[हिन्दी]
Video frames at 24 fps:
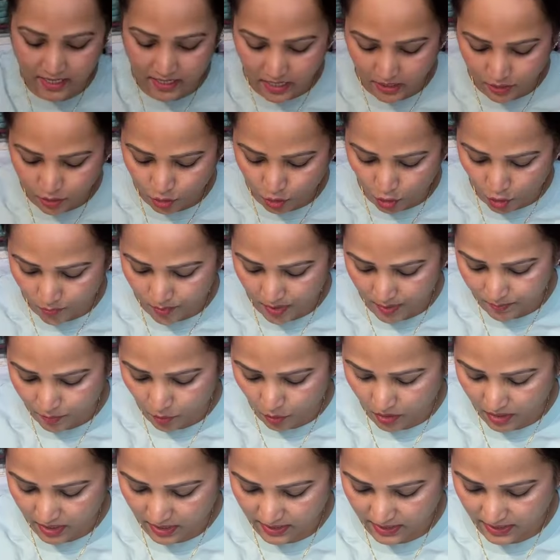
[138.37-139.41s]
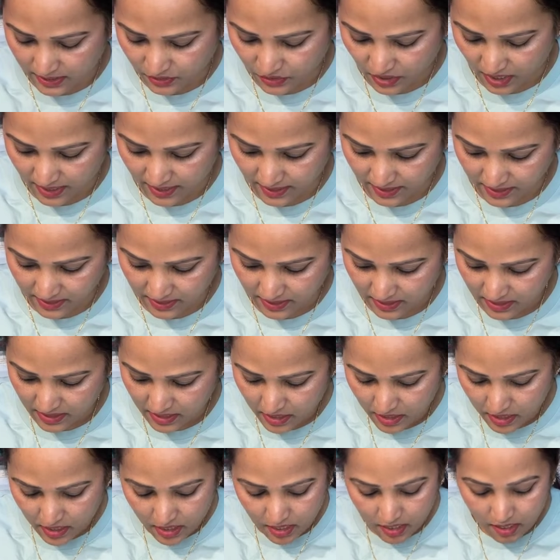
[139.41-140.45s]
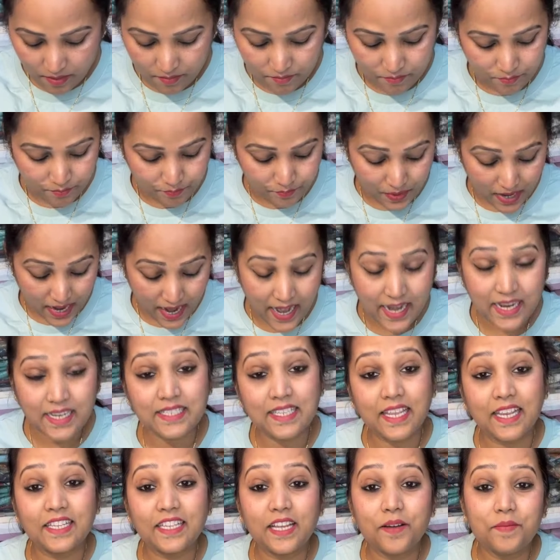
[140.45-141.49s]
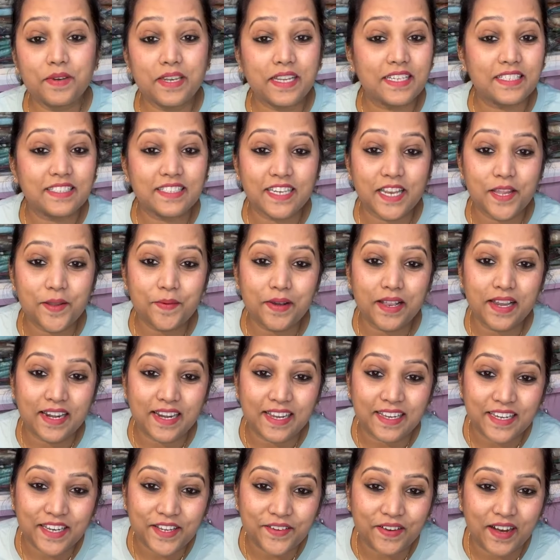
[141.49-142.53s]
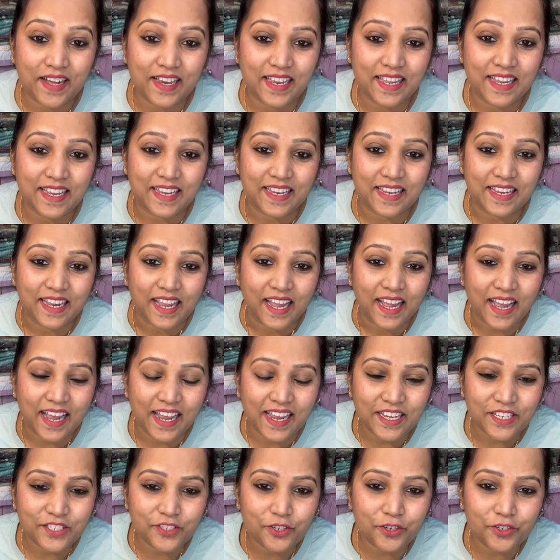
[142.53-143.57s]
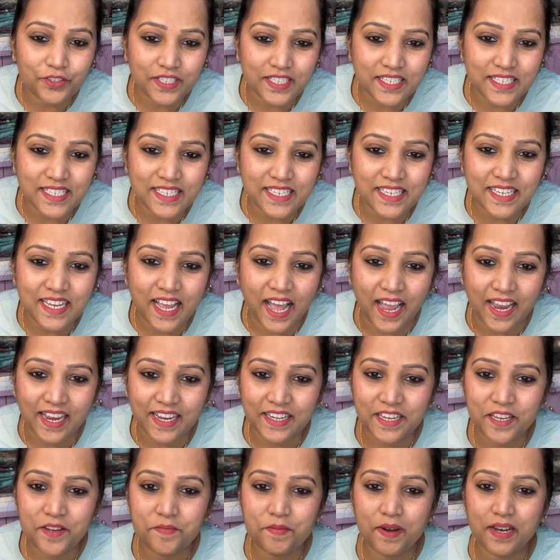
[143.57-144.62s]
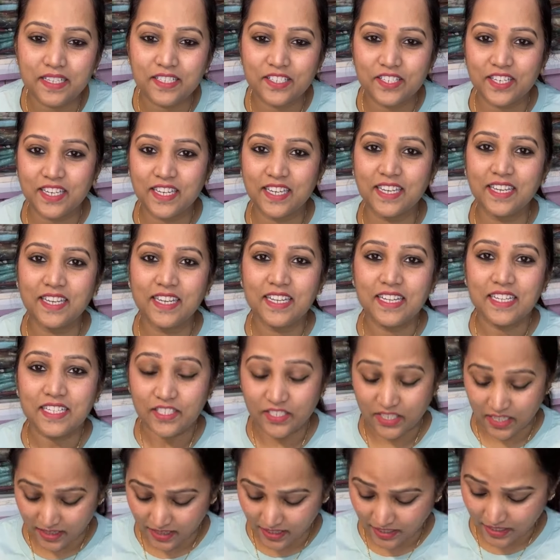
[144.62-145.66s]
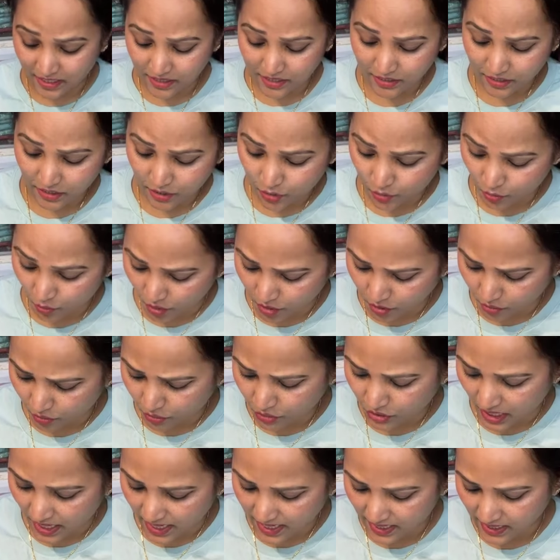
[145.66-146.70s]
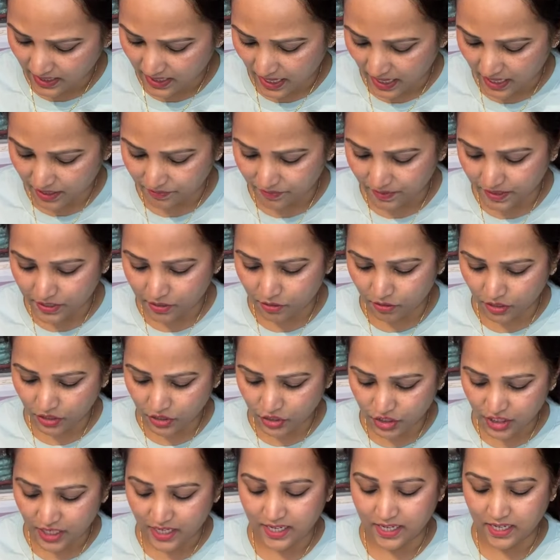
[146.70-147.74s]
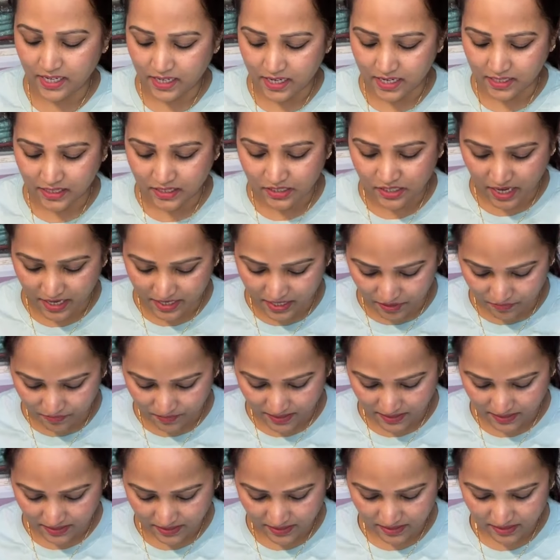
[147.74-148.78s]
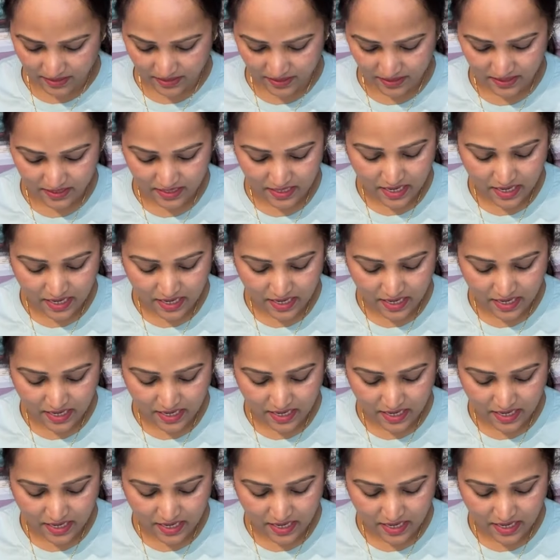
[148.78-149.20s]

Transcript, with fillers: जाइएगा जो भी बुक करना चाहेंगे प्राइस एकदम रीजनेबल रहने वाला है हाय ज्योति जी हाय नीमा जी जल्दी जल्दी से ज्वाइन हो जाइए लाइव वीडियो की शेयरिंग करते जाइए फ्रेंड्स